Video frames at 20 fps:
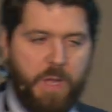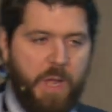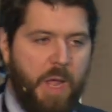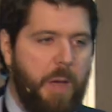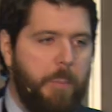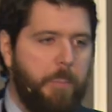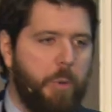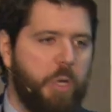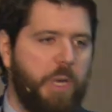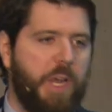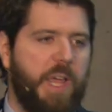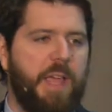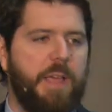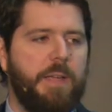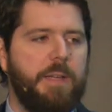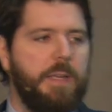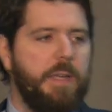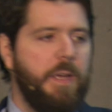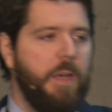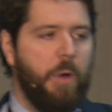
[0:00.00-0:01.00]
¿Por qué?
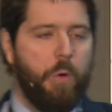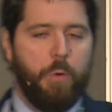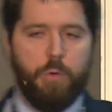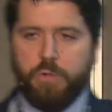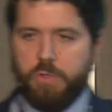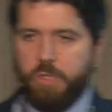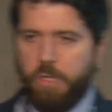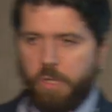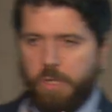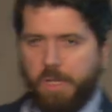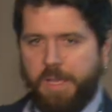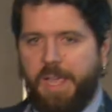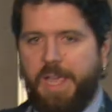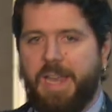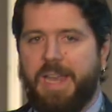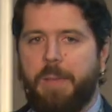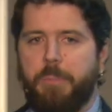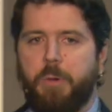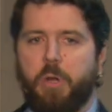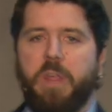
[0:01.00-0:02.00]
Justo en la
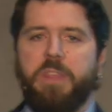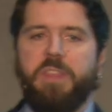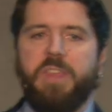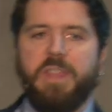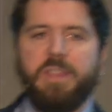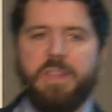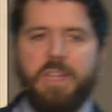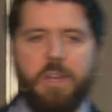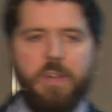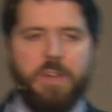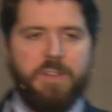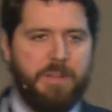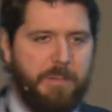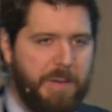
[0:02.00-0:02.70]
ponencia anterior estaban